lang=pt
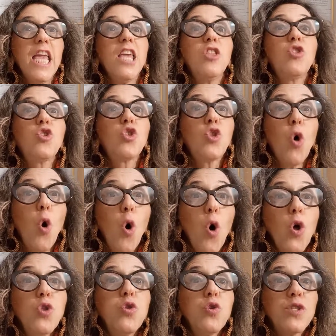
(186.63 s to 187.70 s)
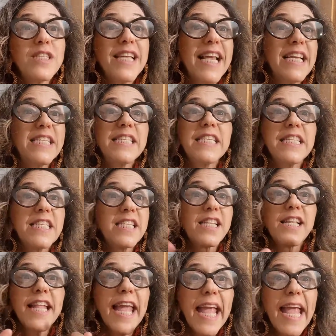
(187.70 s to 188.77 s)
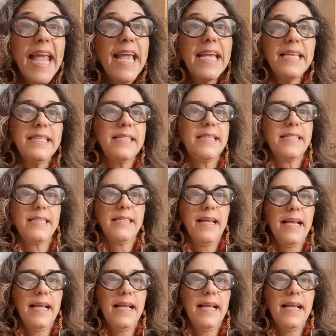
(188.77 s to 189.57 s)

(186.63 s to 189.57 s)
e todos esses três,